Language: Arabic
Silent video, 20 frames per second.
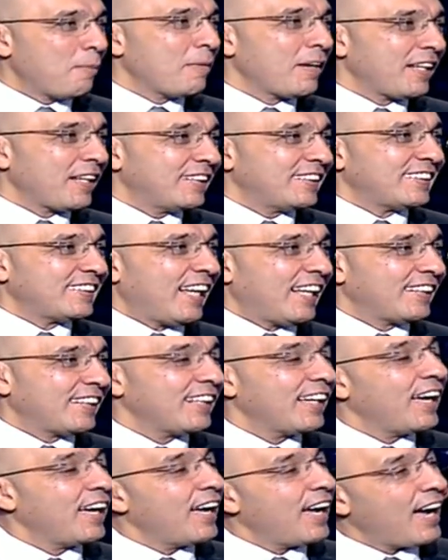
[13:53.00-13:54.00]
المرة دي سألت
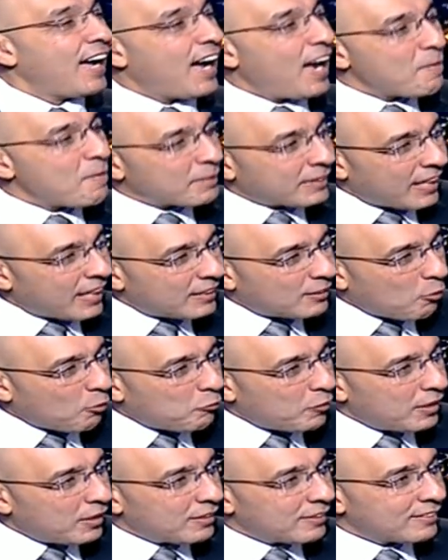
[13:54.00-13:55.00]
أحمد خالد
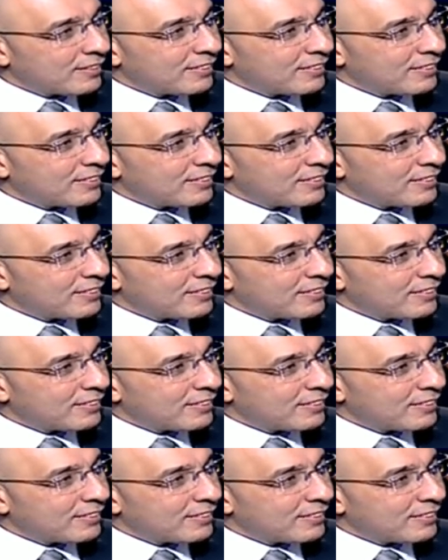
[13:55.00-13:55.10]
توفيق